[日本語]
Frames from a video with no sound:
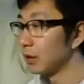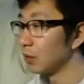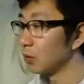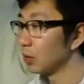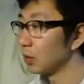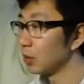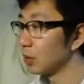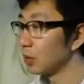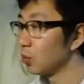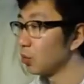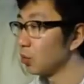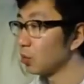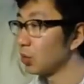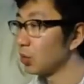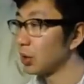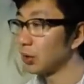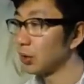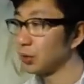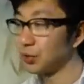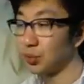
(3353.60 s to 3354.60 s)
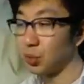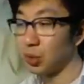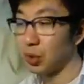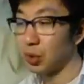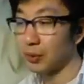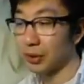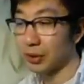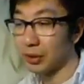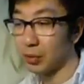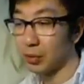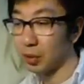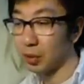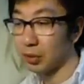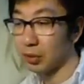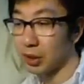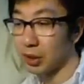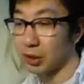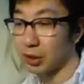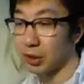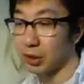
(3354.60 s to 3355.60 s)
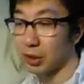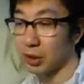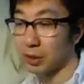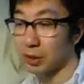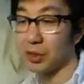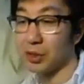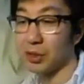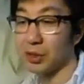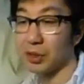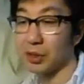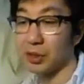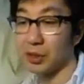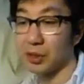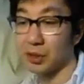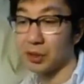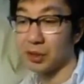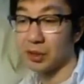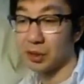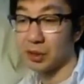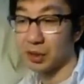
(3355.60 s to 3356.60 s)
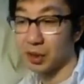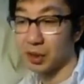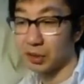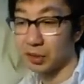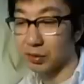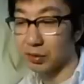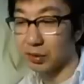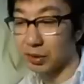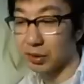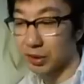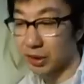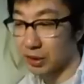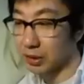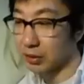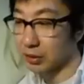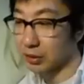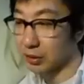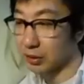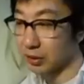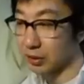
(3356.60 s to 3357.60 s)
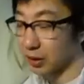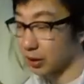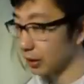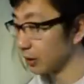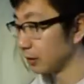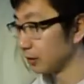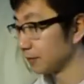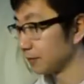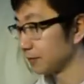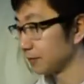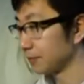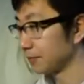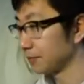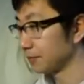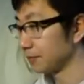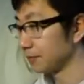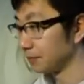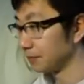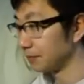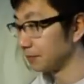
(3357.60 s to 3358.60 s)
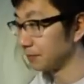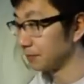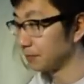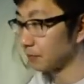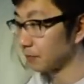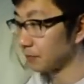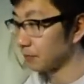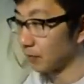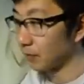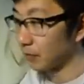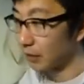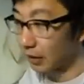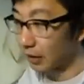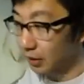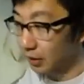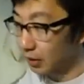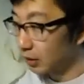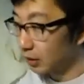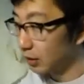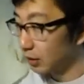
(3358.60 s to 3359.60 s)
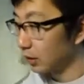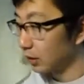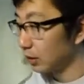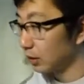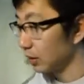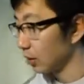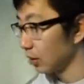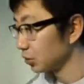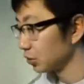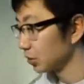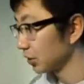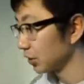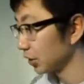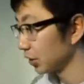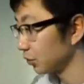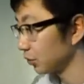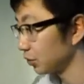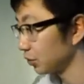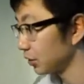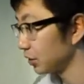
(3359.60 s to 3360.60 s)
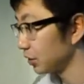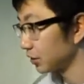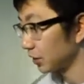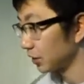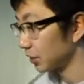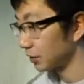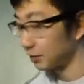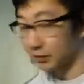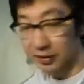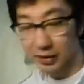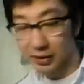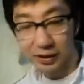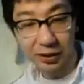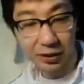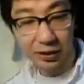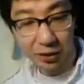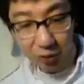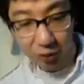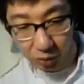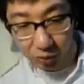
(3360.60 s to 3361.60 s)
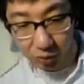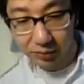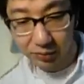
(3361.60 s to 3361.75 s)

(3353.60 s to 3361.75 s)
これが9日から14日までよかったら、えー、見に行ってやってください、はいうんえー、おっさんだけど言っていいですかいいでしょ